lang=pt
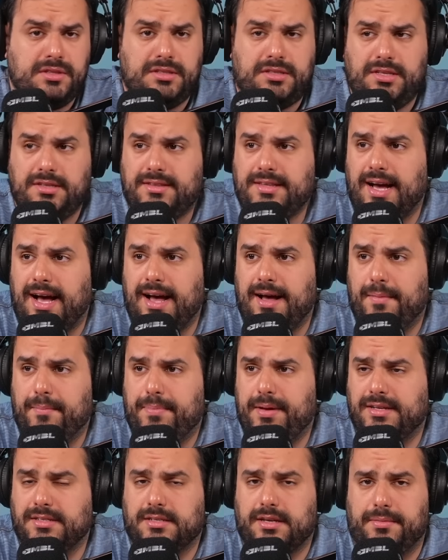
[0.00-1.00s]
que está
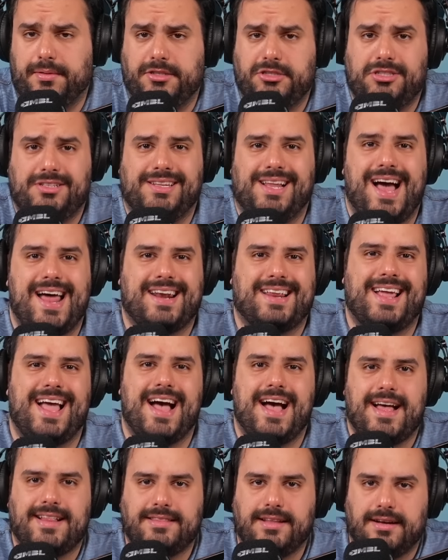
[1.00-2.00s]
basicamente
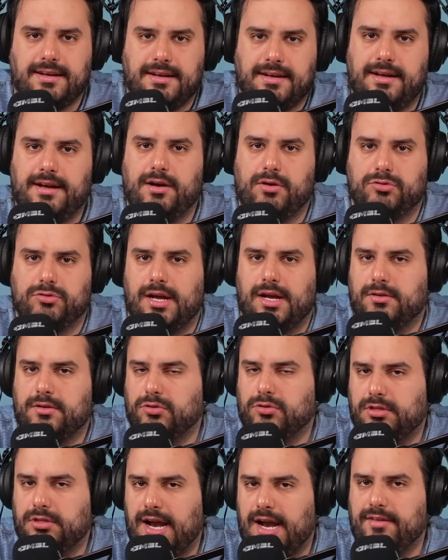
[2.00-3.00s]
largada ao
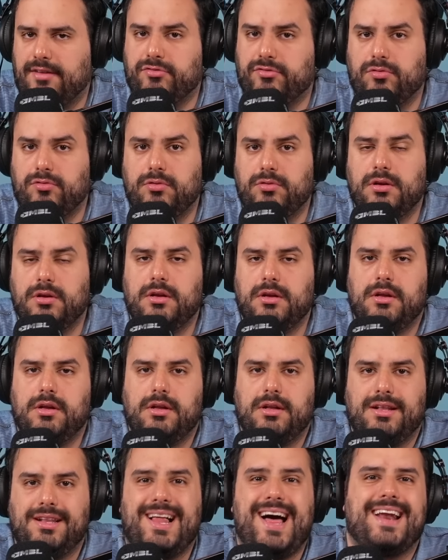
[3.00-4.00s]
narcotráfico,
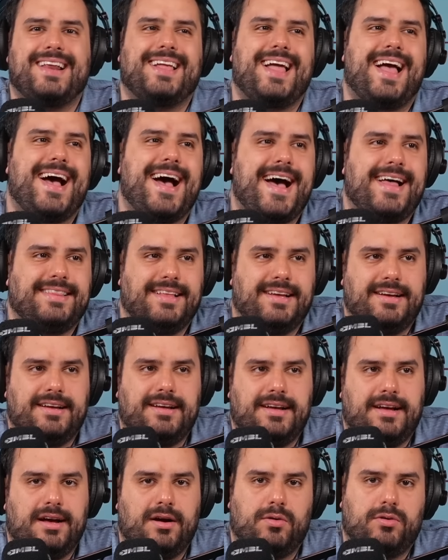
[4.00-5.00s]

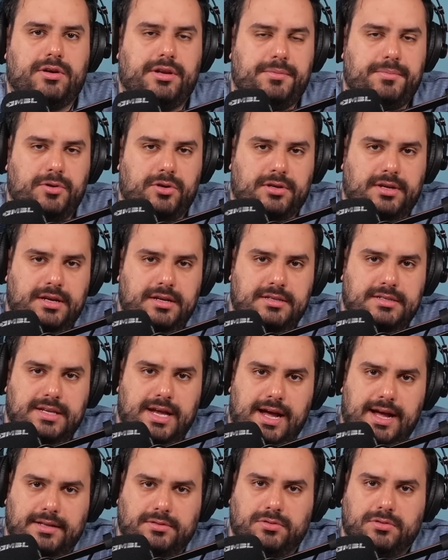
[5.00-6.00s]
largada ao crime
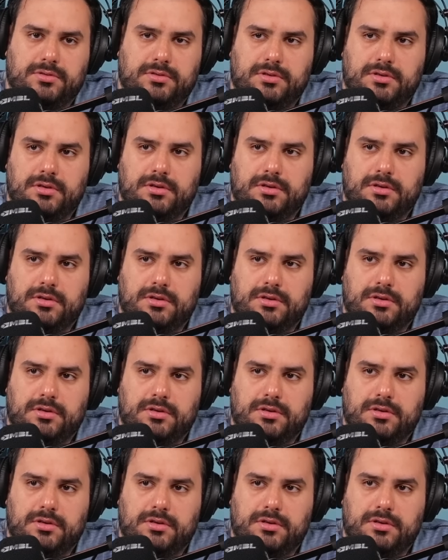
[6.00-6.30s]
organizado,